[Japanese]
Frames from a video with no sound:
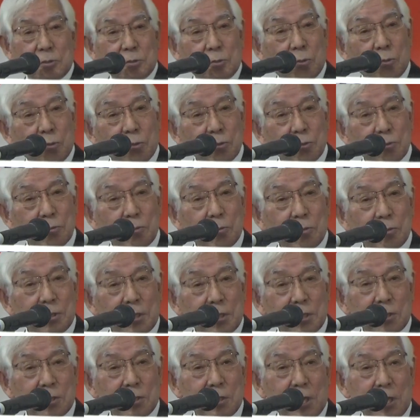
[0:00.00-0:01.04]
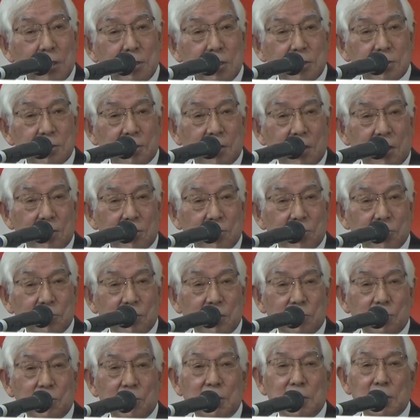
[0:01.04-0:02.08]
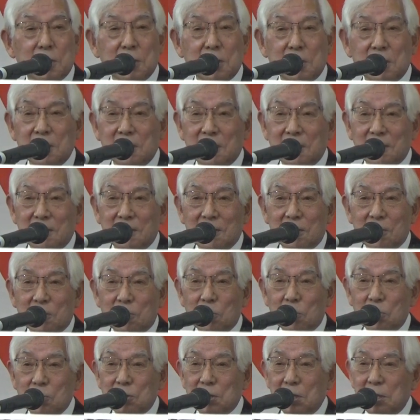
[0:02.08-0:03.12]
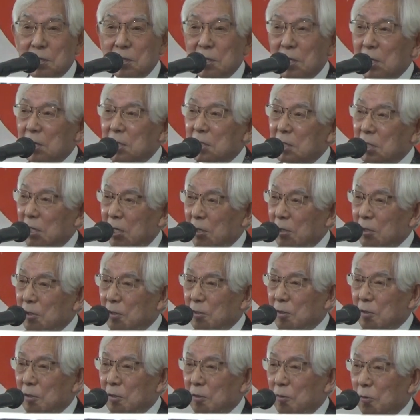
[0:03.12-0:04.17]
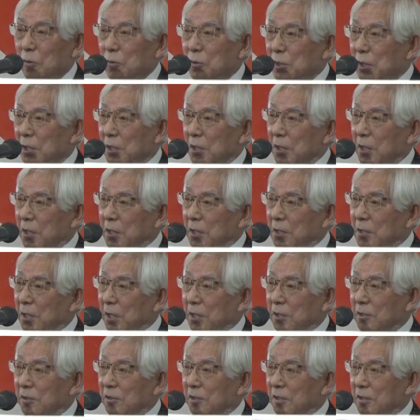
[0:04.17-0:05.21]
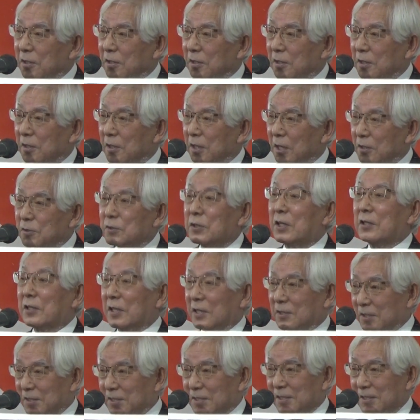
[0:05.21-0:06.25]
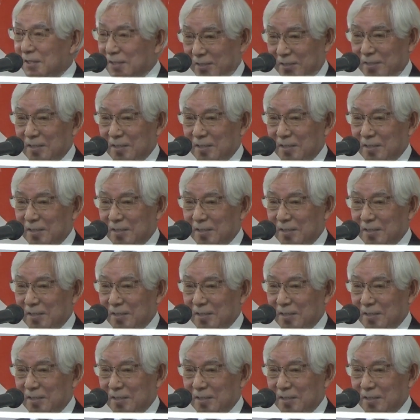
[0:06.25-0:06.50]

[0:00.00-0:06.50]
どういうロータリーって何ですかって言った時にロータリアンが答えられないはずなんです